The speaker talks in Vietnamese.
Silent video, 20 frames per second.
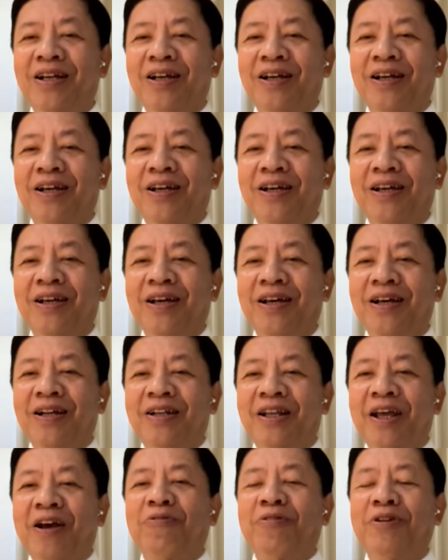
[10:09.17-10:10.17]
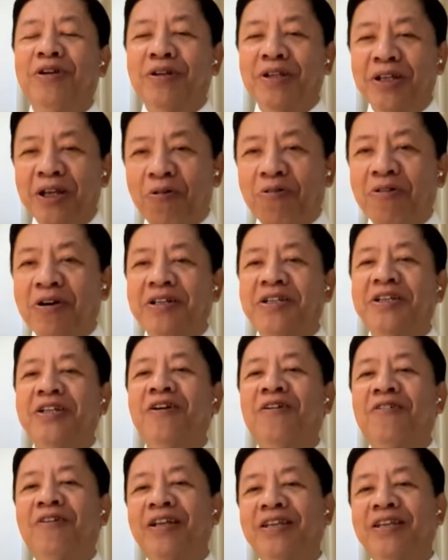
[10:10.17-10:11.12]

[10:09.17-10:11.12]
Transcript: ờ, theo như nhiều cử tri